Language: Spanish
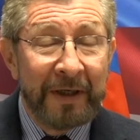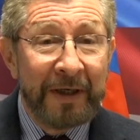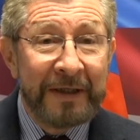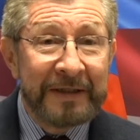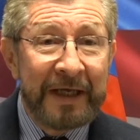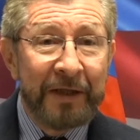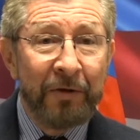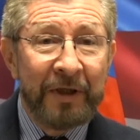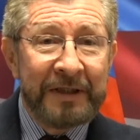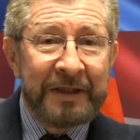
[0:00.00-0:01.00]
el
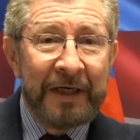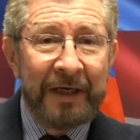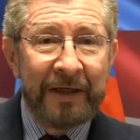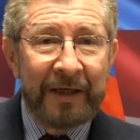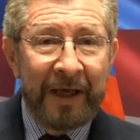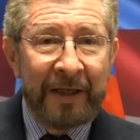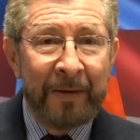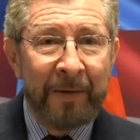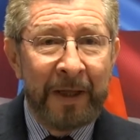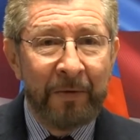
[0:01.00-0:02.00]
incendio de Chile que ha
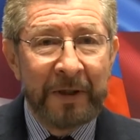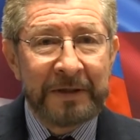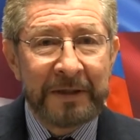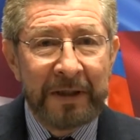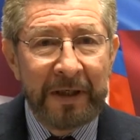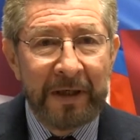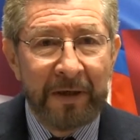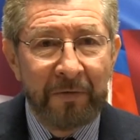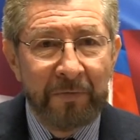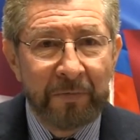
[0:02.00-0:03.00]
llevado a Chile
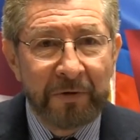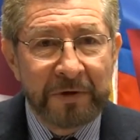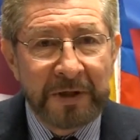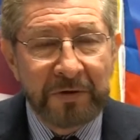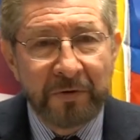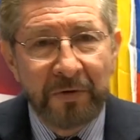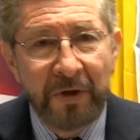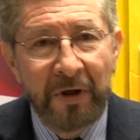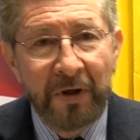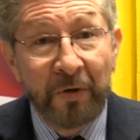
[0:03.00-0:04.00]
a un proceso
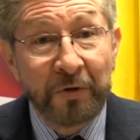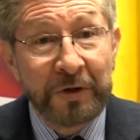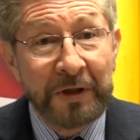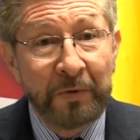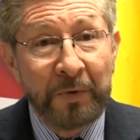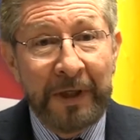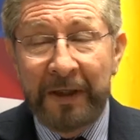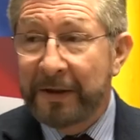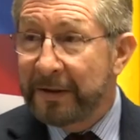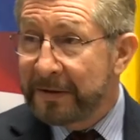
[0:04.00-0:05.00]

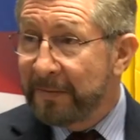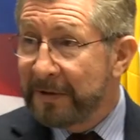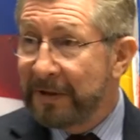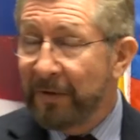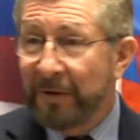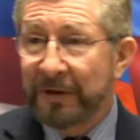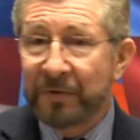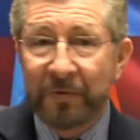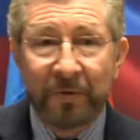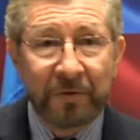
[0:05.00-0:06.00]
constituyente, revisión de
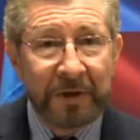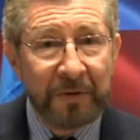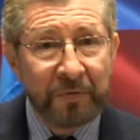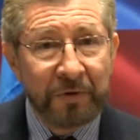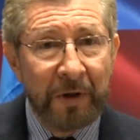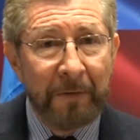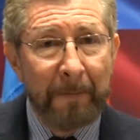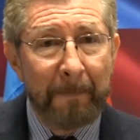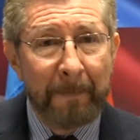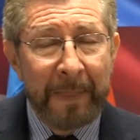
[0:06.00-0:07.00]
su
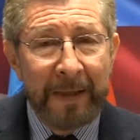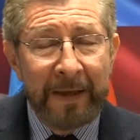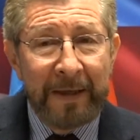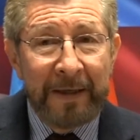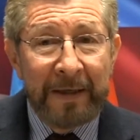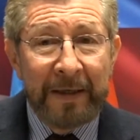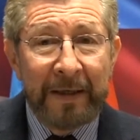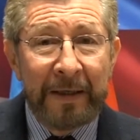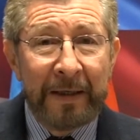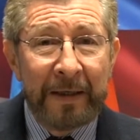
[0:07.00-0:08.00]
constitución,
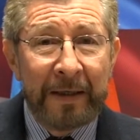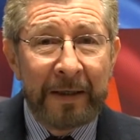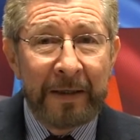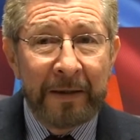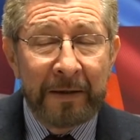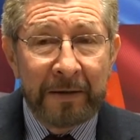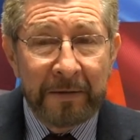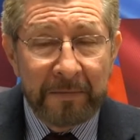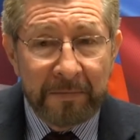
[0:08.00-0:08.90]
el eh,